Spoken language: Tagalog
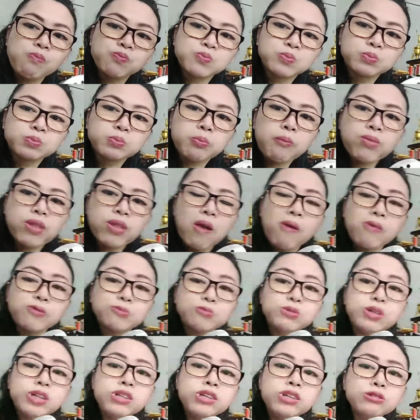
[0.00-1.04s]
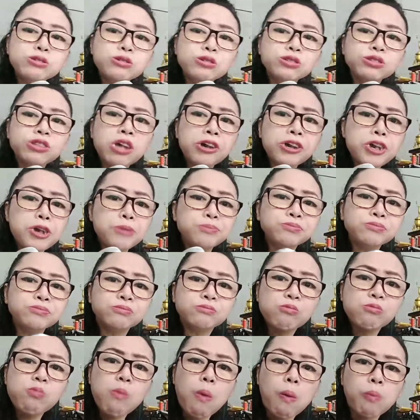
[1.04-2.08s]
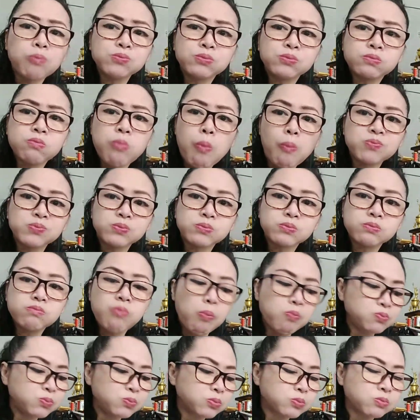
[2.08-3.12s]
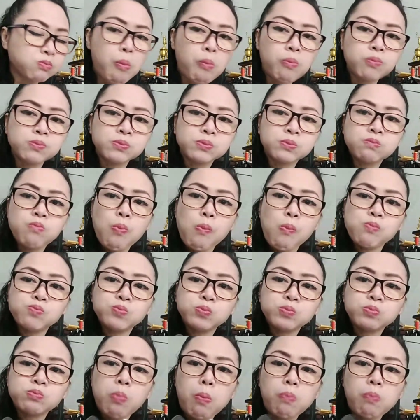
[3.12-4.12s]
Mm-mm. mas po aram, akin? Mas arami nga yakam, ay, sa akin na dress.